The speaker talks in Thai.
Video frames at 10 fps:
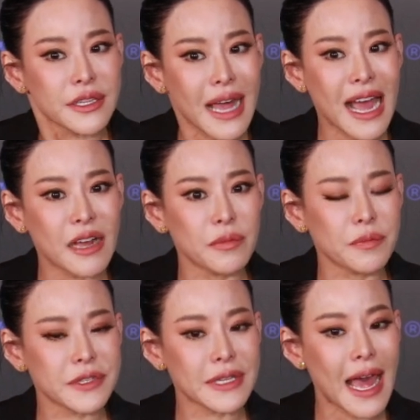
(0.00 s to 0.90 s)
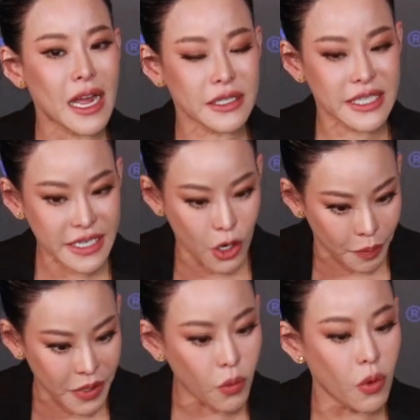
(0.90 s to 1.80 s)
สร้างสร้างที่เดียวกั
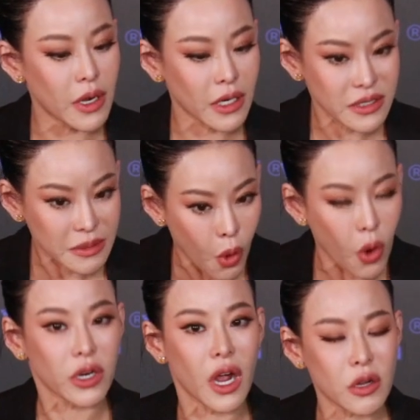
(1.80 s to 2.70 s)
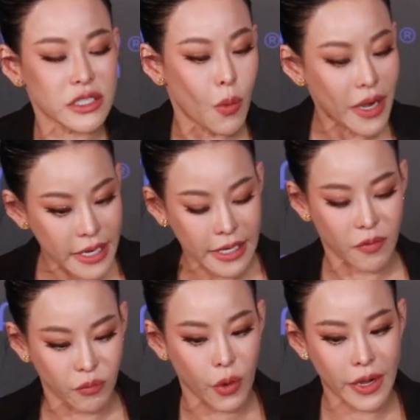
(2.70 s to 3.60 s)
บพี่วุ้นแล้วคนก็เข้าใจว่าหนิง
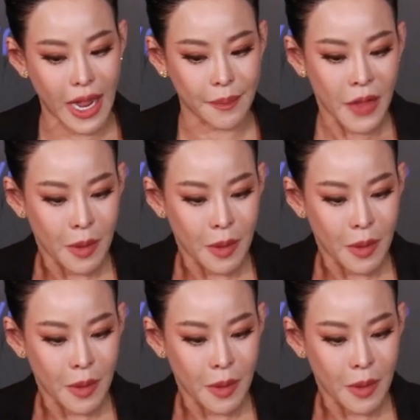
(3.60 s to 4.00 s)
กับวุ้นอะ